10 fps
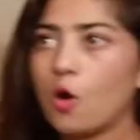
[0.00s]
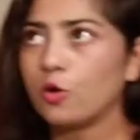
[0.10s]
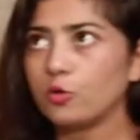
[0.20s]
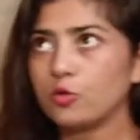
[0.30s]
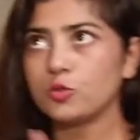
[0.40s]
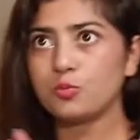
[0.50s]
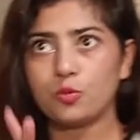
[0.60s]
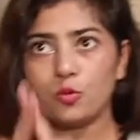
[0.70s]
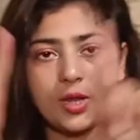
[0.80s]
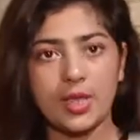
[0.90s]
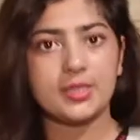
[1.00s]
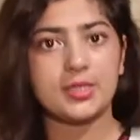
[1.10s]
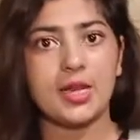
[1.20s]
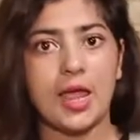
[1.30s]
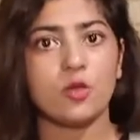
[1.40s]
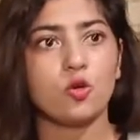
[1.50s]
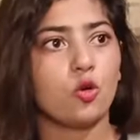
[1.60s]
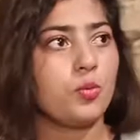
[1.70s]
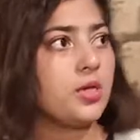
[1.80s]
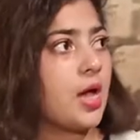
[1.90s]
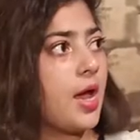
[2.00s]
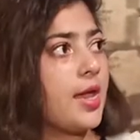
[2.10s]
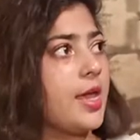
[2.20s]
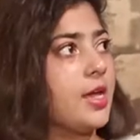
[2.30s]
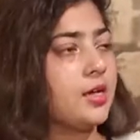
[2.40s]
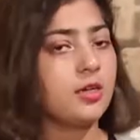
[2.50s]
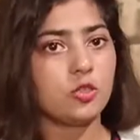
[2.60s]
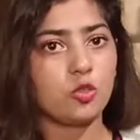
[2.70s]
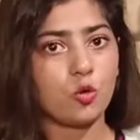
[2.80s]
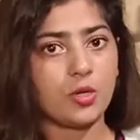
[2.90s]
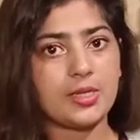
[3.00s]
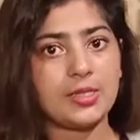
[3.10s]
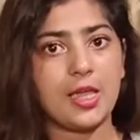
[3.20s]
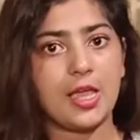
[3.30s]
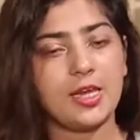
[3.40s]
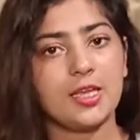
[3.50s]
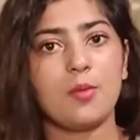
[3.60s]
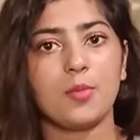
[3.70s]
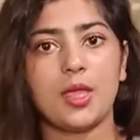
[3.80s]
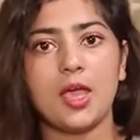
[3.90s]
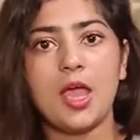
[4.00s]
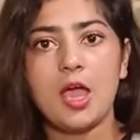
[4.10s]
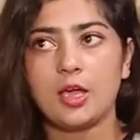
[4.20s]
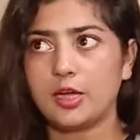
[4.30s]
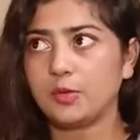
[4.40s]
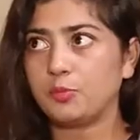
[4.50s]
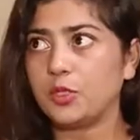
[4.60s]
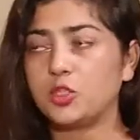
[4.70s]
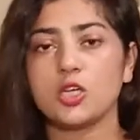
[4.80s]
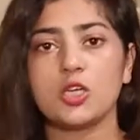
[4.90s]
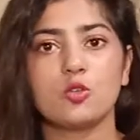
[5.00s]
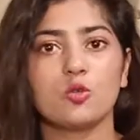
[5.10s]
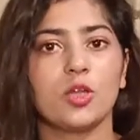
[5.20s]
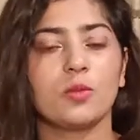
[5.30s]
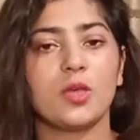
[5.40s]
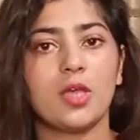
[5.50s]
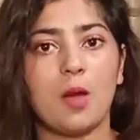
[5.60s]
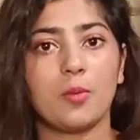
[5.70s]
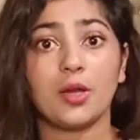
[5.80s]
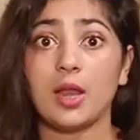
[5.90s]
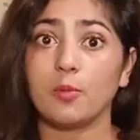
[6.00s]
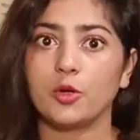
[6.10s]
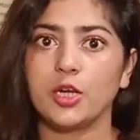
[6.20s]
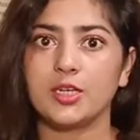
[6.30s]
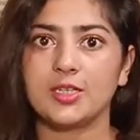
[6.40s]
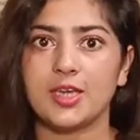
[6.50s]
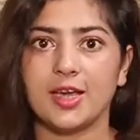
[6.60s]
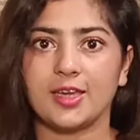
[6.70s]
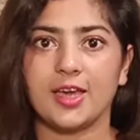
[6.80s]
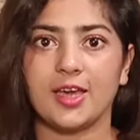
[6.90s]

और उस पूरे एक सीनारी को भी यहाँ एक छोटे से एरिया में पिक्चर की सूरत में यहाँ पर एलेबोरेट किया गया